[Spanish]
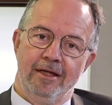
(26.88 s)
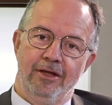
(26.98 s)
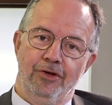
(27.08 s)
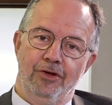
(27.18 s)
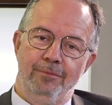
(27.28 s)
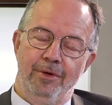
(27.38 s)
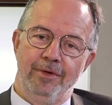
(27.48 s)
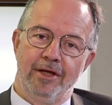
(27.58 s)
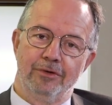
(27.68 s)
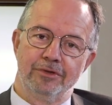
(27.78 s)
Y hoy me
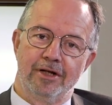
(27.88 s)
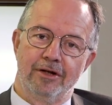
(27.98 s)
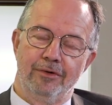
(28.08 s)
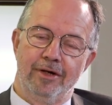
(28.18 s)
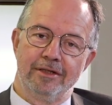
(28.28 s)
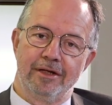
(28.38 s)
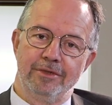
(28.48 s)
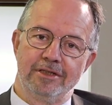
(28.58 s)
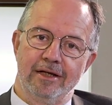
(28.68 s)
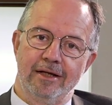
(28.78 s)
voy a encontrar con una
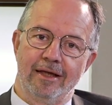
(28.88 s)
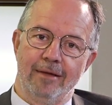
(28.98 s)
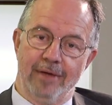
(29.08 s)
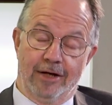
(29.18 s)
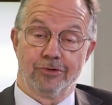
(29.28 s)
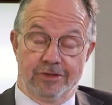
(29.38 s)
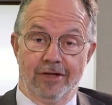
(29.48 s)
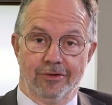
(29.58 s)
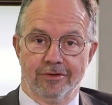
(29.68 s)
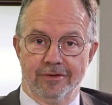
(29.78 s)
entrevista que me ha
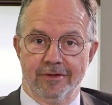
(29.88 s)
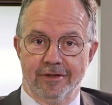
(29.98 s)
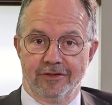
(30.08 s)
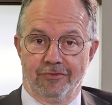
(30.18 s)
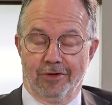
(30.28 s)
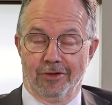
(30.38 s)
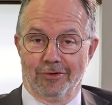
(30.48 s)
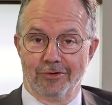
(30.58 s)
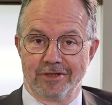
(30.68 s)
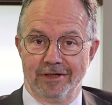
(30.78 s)
costado
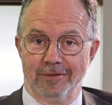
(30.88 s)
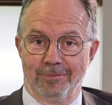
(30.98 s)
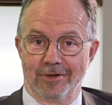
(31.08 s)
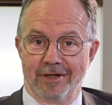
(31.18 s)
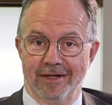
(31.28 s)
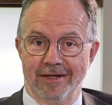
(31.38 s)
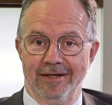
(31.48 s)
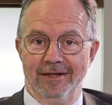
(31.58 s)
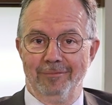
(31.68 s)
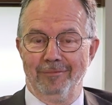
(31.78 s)
esfuerzo conseguir porque
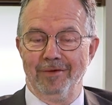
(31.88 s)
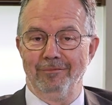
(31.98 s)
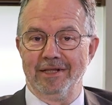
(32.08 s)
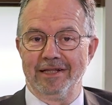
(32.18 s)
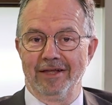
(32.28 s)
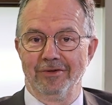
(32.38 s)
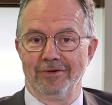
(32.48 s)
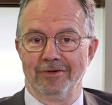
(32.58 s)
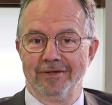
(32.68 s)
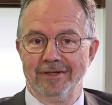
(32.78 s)
mi
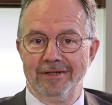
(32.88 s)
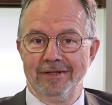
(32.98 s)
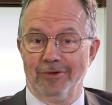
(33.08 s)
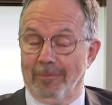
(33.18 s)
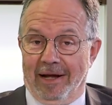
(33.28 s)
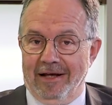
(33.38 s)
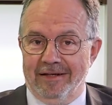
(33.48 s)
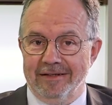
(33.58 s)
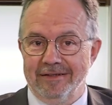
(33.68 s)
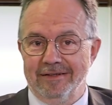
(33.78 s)
invitado no
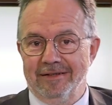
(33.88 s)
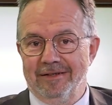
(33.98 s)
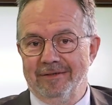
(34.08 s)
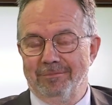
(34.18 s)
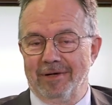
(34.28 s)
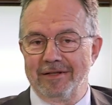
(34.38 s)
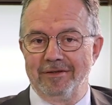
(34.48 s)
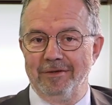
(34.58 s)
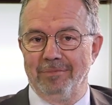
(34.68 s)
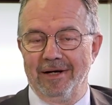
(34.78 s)
para, eh,
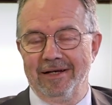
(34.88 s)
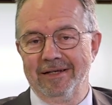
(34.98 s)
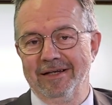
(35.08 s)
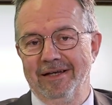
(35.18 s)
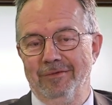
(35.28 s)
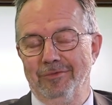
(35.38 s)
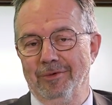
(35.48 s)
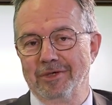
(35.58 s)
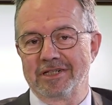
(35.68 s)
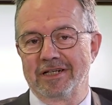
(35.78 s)
participa en
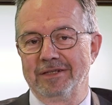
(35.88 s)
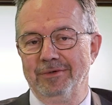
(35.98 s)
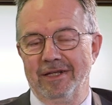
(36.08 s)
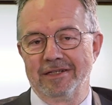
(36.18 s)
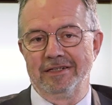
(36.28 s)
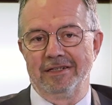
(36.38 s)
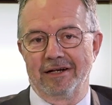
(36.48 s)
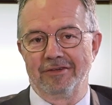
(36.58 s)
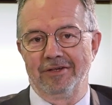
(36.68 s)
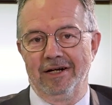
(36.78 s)
numerosas actividades
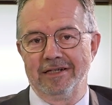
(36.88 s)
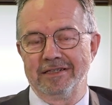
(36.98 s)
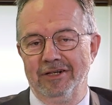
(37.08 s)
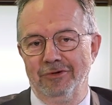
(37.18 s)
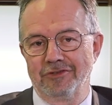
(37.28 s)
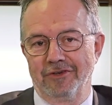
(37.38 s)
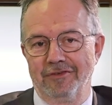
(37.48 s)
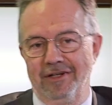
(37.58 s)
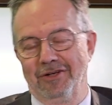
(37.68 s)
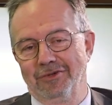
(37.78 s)
internacionales y no es
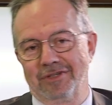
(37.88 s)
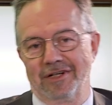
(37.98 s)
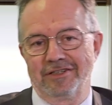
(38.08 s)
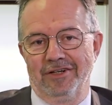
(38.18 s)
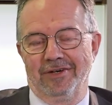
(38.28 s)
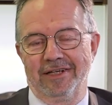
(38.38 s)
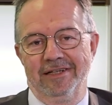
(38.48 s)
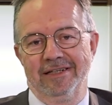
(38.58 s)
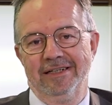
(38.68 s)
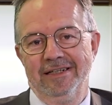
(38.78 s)
fácil encontrárselo
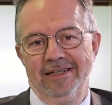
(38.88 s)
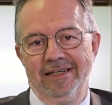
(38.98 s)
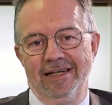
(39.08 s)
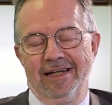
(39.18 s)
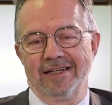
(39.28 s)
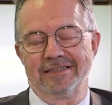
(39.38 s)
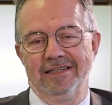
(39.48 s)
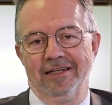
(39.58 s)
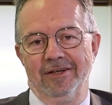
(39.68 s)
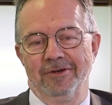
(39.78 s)
aquí en
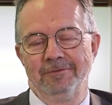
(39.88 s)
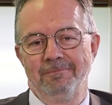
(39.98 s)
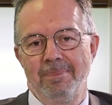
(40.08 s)
Castilla y León.